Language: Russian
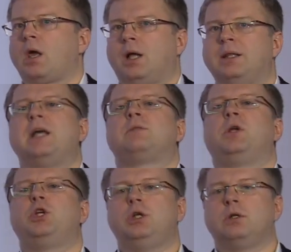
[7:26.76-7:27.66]
одна из
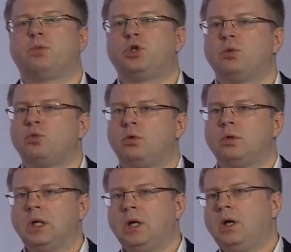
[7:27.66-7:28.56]
причин,
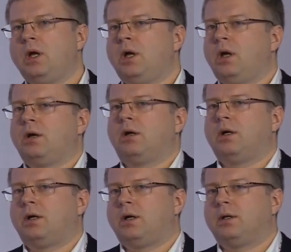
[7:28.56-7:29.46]
почему
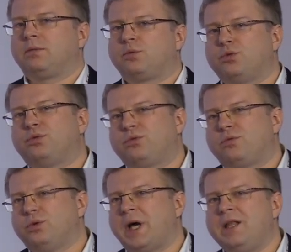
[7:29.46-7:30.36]
э,
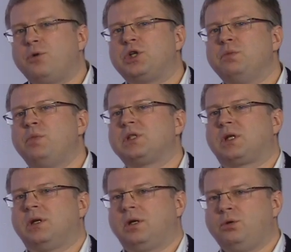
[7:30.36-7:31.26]
туда не очень
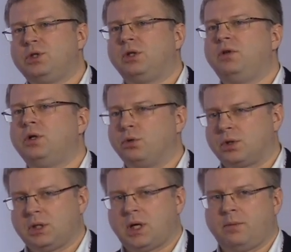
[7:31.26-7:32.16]
быстро люди
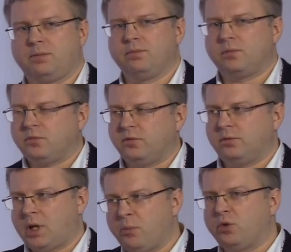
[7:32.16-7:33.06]
двигаются. Да?
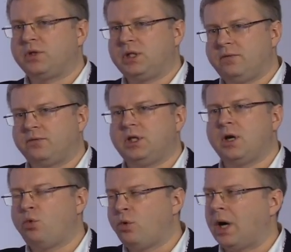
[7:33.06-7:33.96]
Я имею в виду в
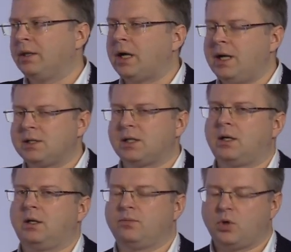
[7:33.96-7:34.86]
тему
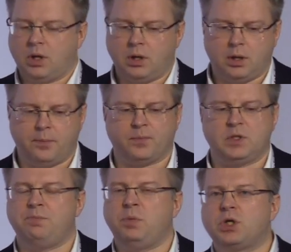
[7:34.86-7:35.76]
анализа э,
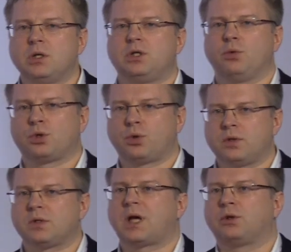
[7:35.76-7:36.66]
типичности
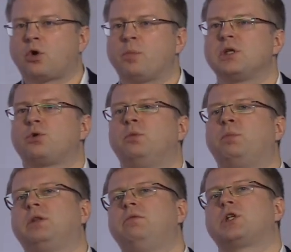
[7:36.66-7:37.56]
устройства, с которого происходит
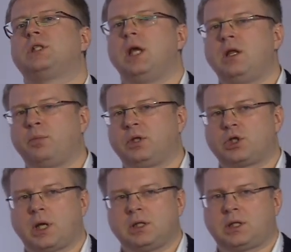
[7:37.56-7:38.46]
подтверждение
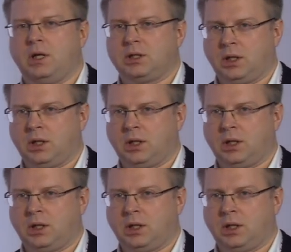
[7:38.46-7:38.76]
платежа на странице